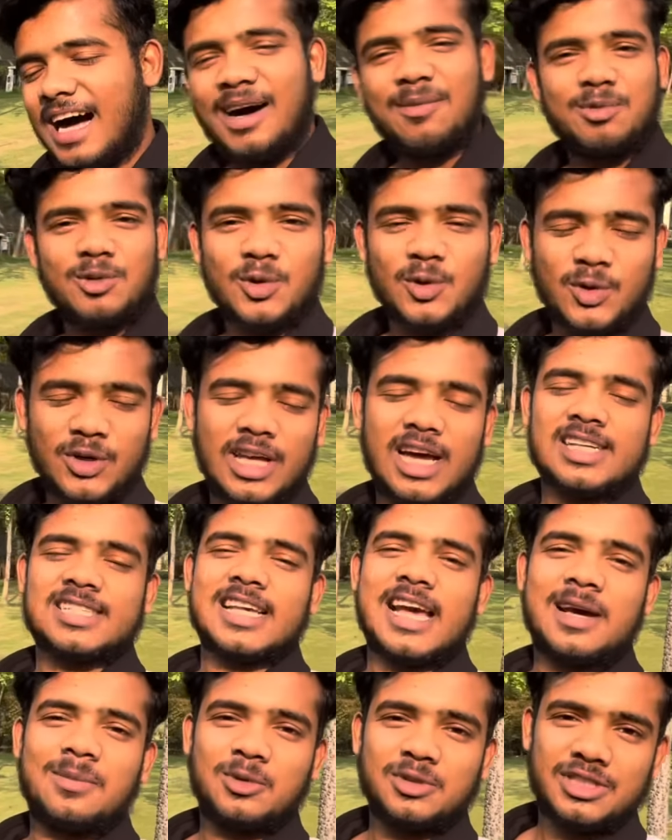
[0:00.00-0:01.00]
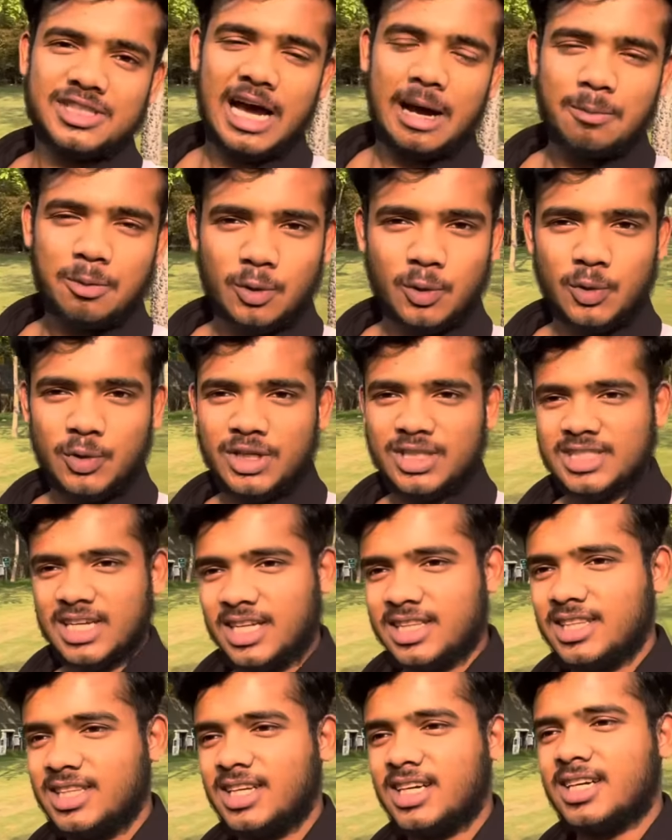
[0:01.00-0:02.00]
आप लोगों ने हंसाया मुझे आप लोगों ने
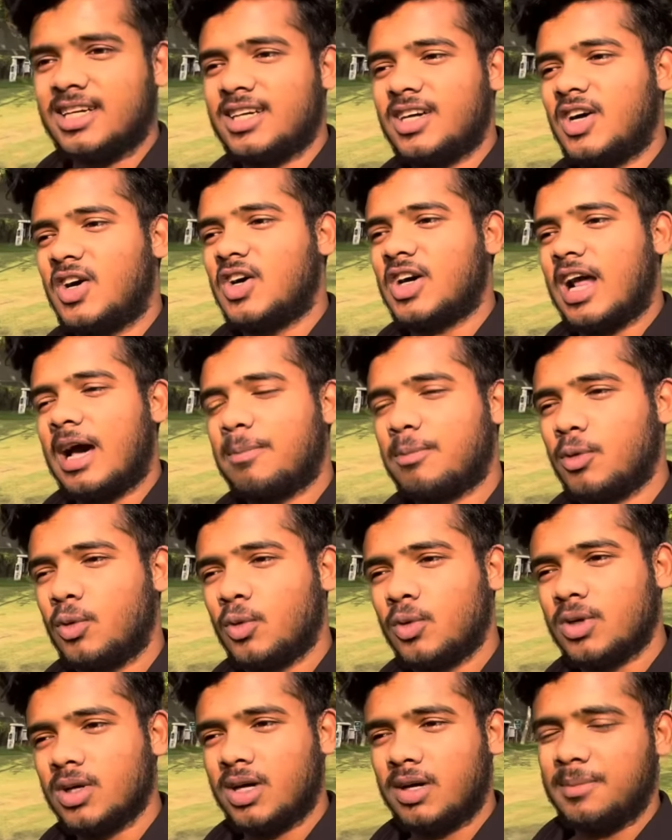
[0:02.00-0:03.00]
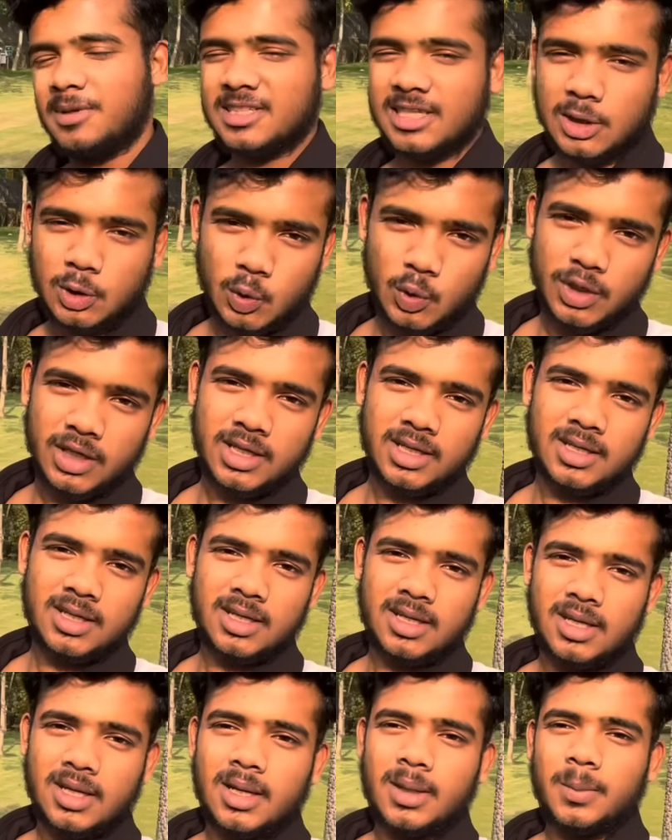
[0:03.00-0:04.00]
साथ दिया और आप लोग हमेशा दोगे
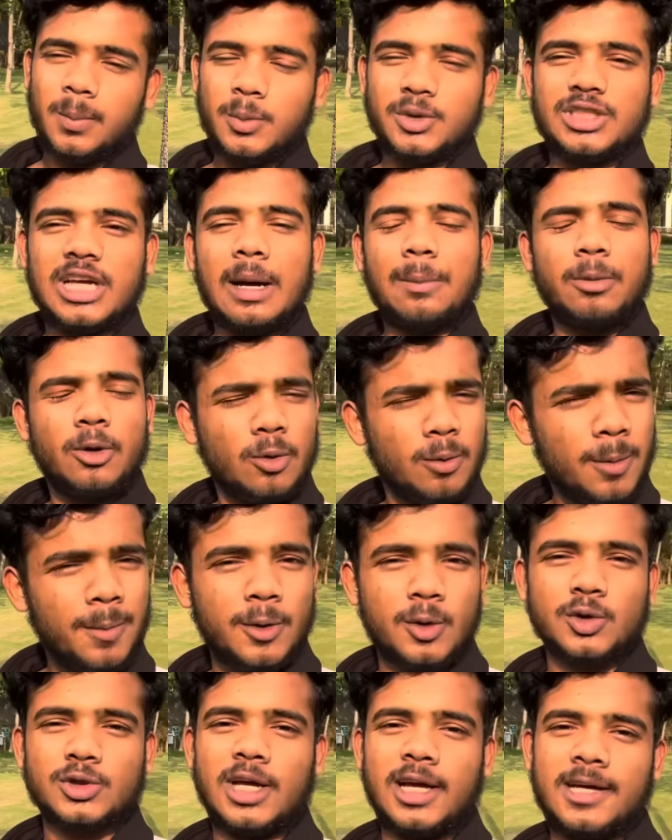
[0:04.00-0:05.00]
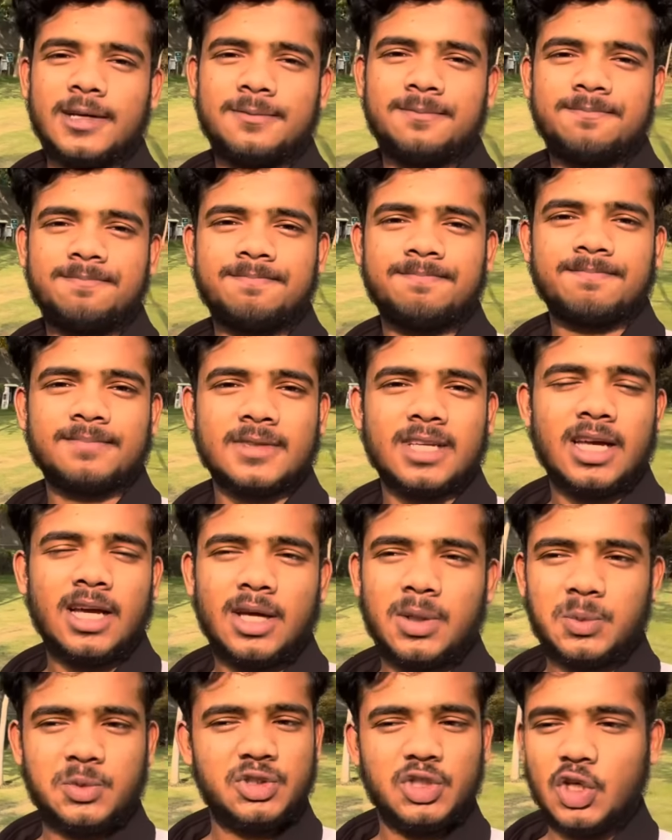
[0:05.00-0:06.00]
मुझे आप लोग को भरोसा है
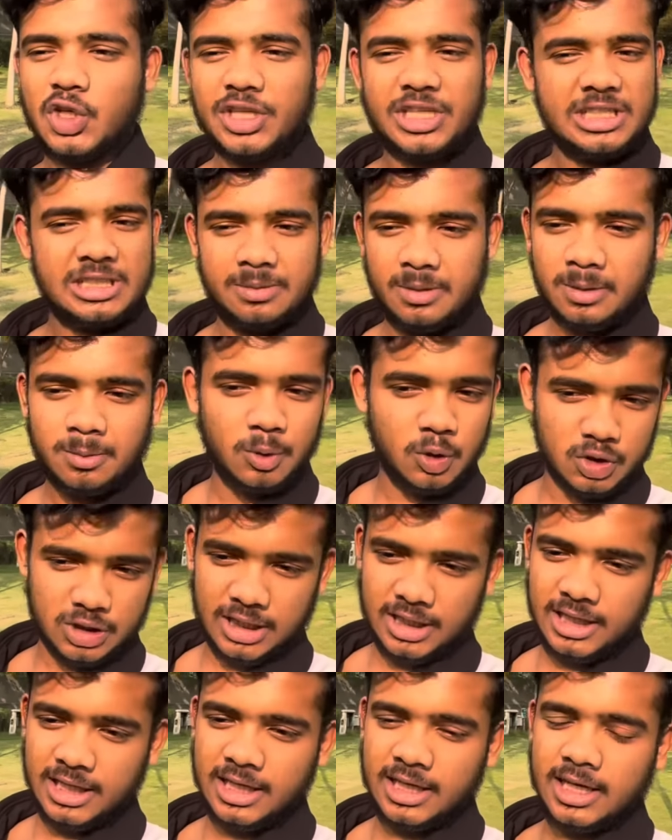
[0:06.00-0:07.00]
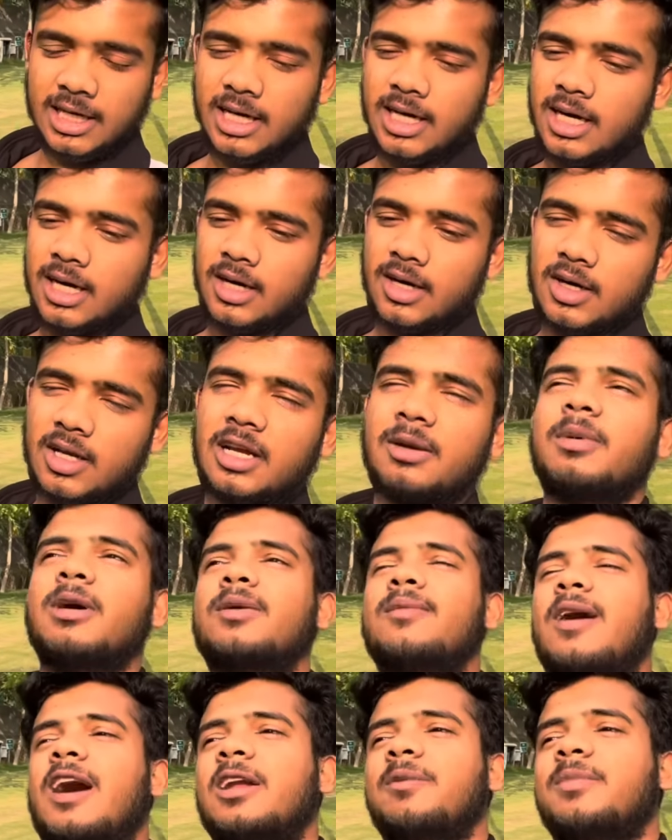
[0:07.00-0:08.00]
मुझे और किसी पर भरोसा नहीं है और एक
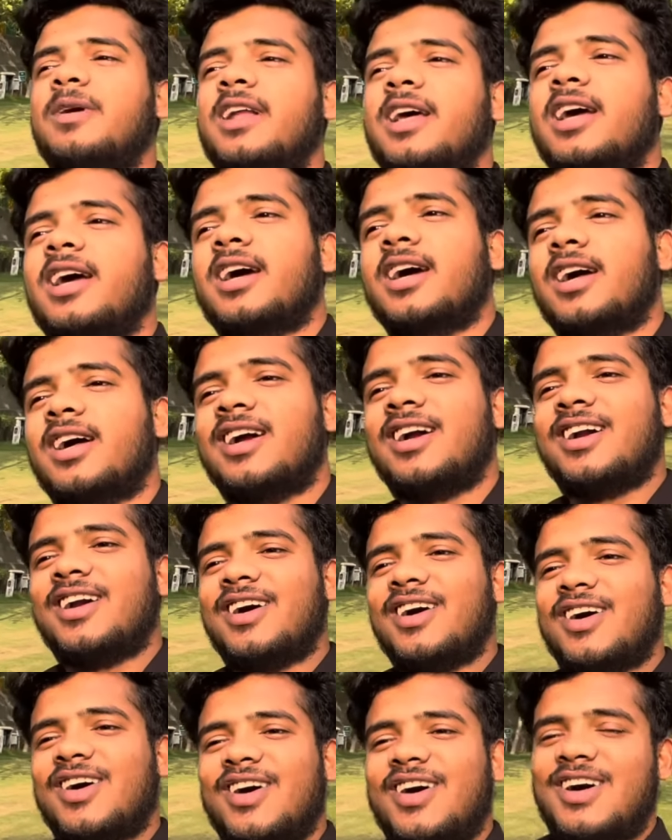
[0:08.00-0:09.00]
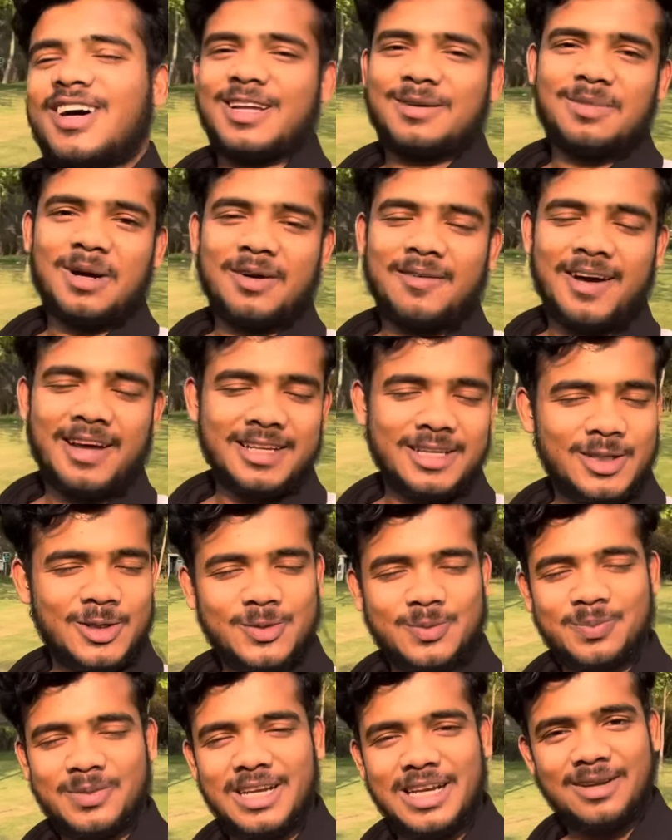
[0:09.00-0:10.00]
भगवान पर है और एक भगवान के
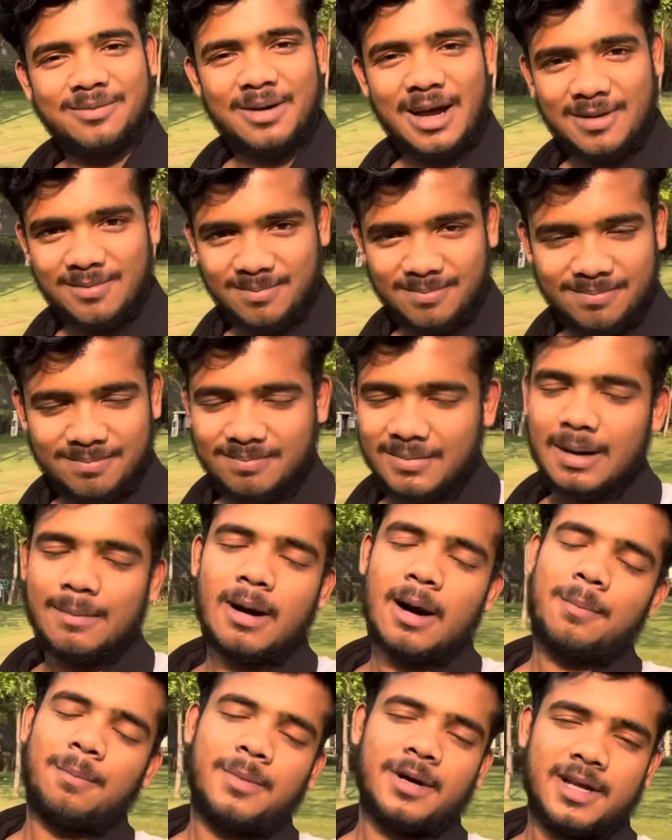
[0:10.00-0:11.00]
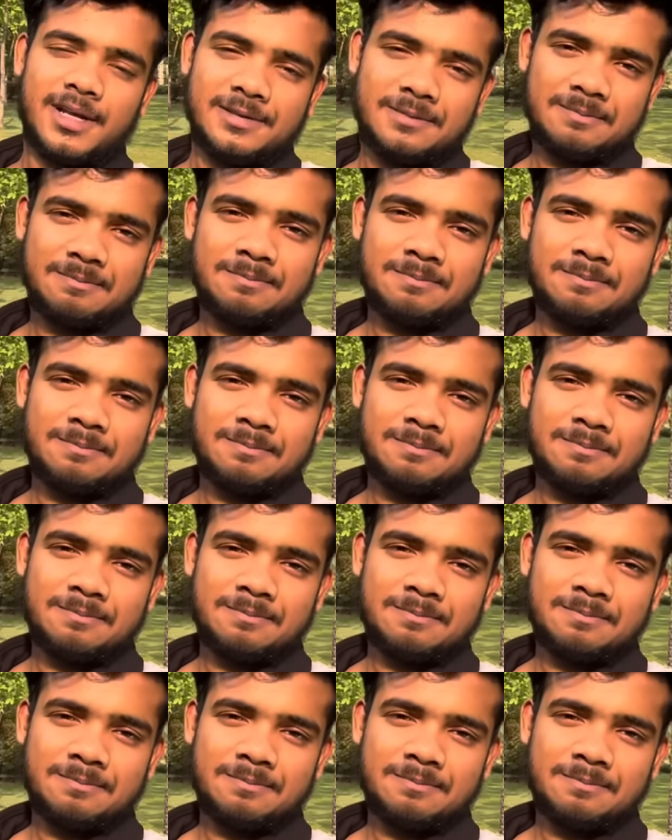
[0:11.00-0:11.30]
रूप मिले माई माँ बाप पर है